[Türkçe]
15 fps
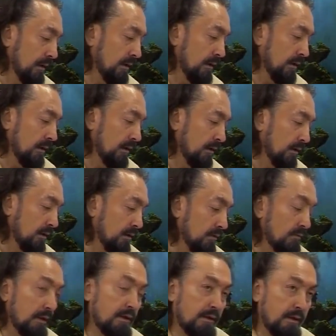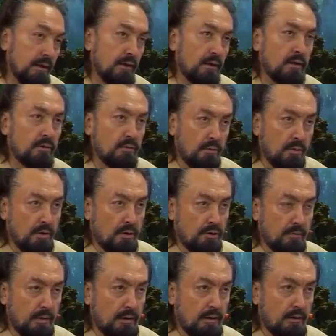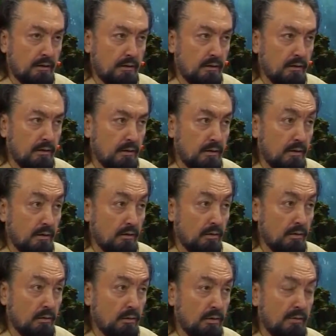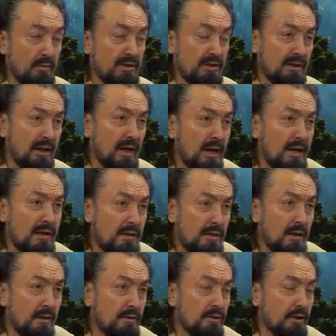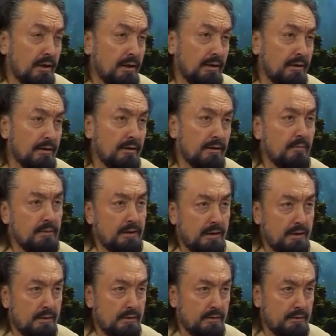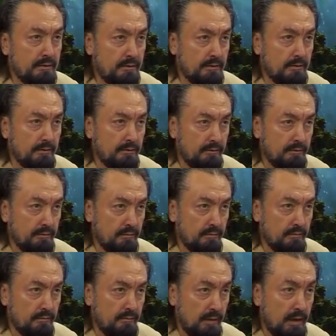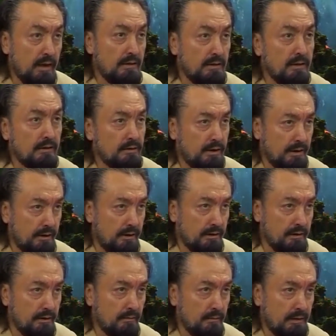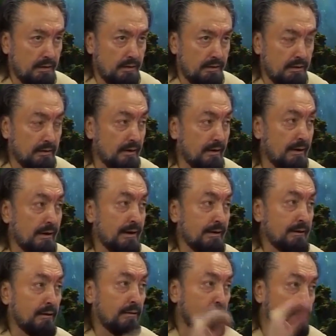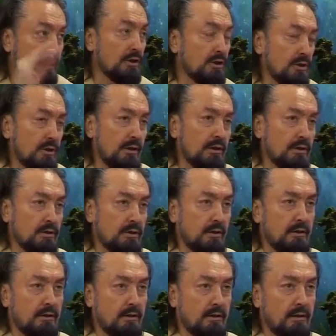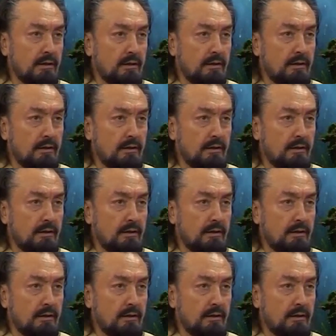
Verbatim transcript: Yani Allah'ın velileriyle uğraşmak olabilecek en yanlış hareketlerden bir tanesidir. Evet hocam. En yanlış hareketlerden bir tanesidir. Yani bir kişi için